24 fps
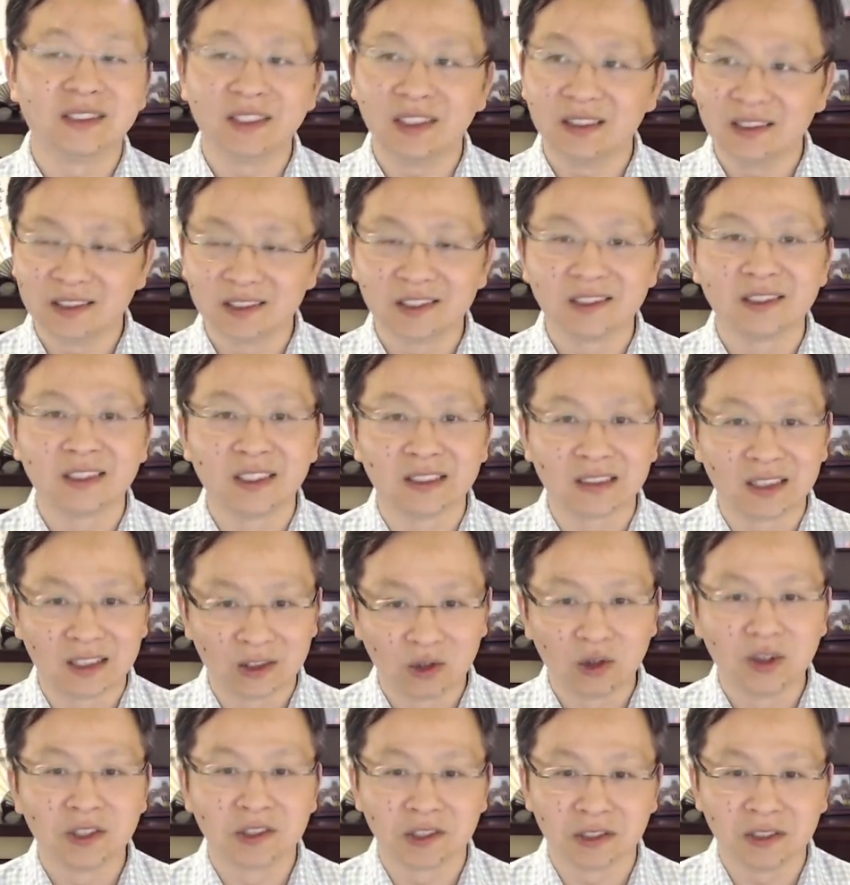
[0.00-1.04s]
这个事情呢，
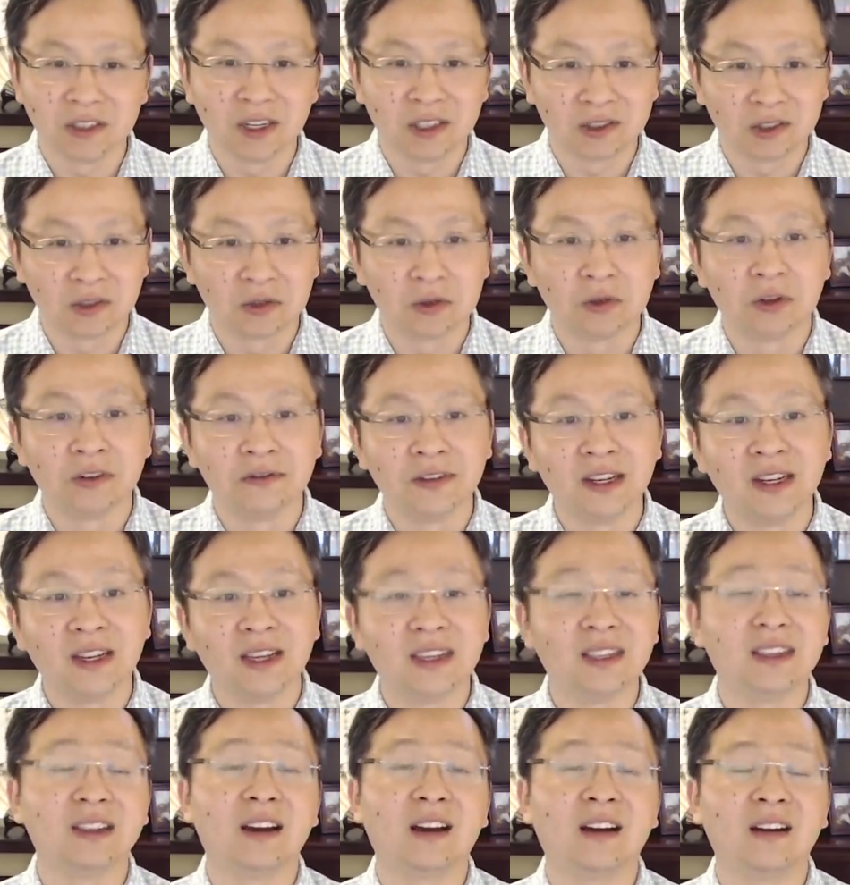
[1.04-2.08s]
确实也是过分了
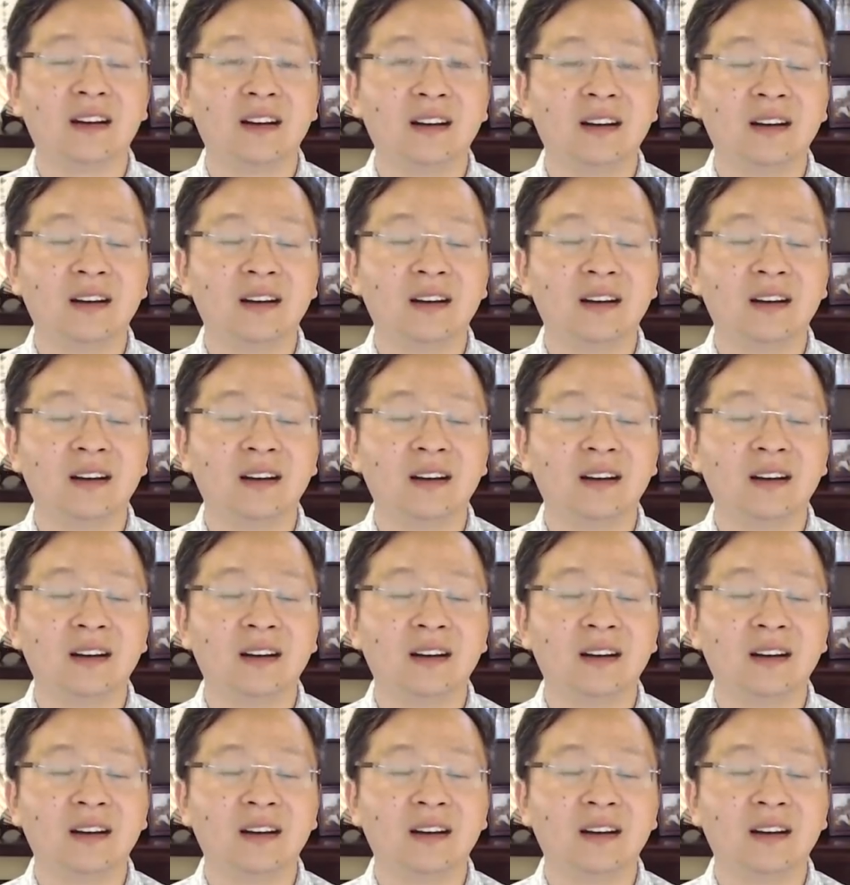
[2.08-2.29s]
一点